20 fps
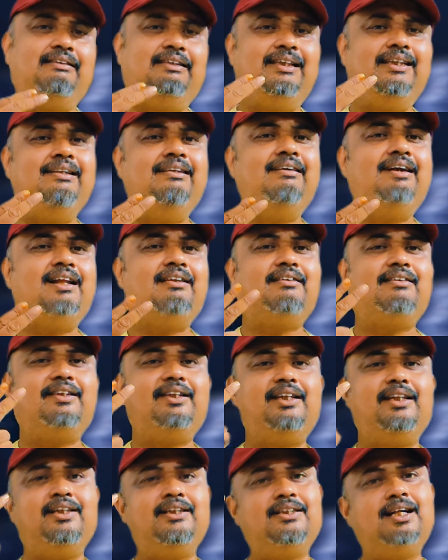তিন
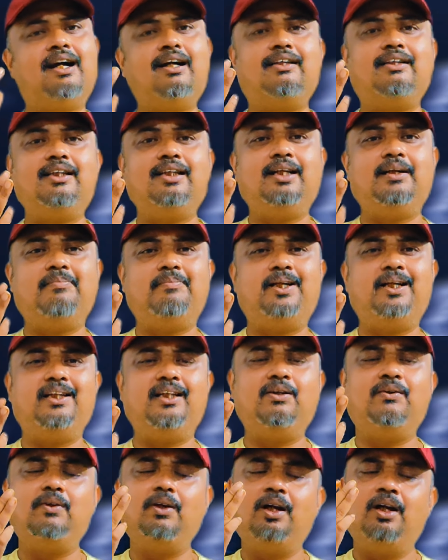রাত্রি চার দিনের প্ল্যান
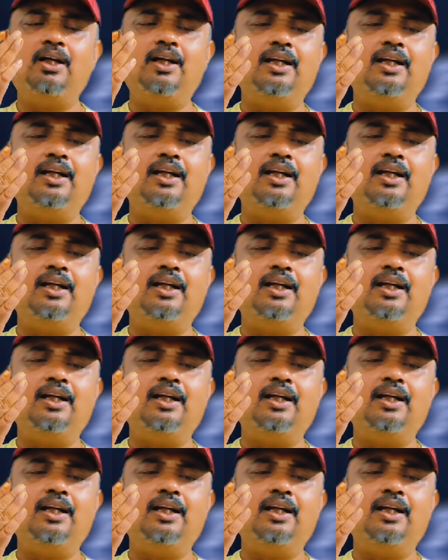দেখুন